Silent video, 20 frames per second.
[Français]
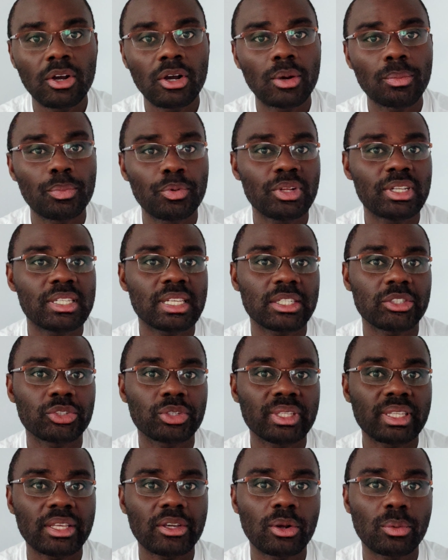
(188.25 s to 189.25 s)
On peut les
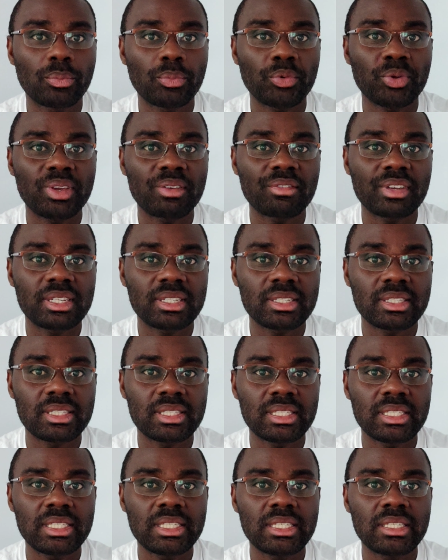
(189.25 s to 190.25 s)
acheter, on peut
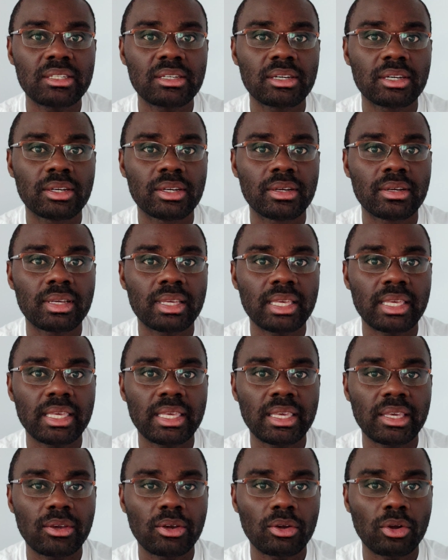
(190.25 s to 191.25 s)
investir
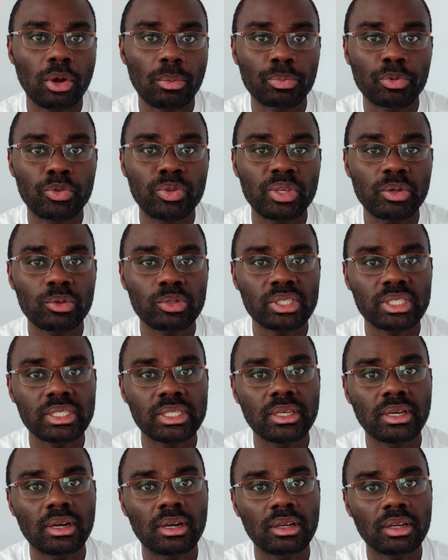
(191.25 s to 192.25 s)
et obtenir
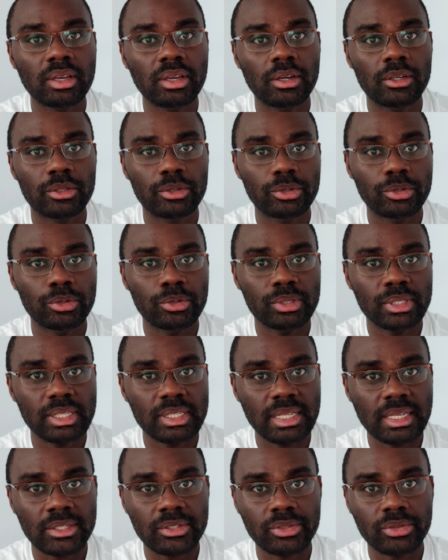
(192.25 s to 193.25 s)
aussi un gain de
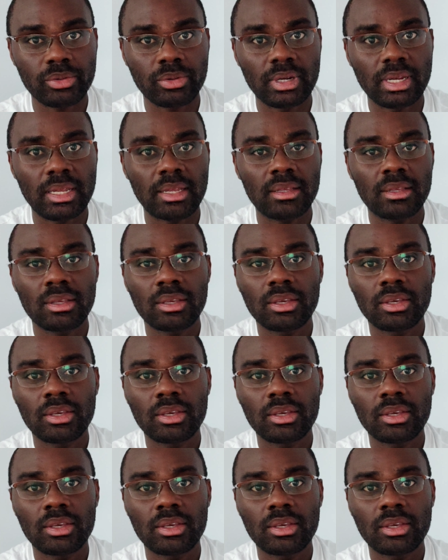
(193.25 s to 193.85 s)
ces actions-là.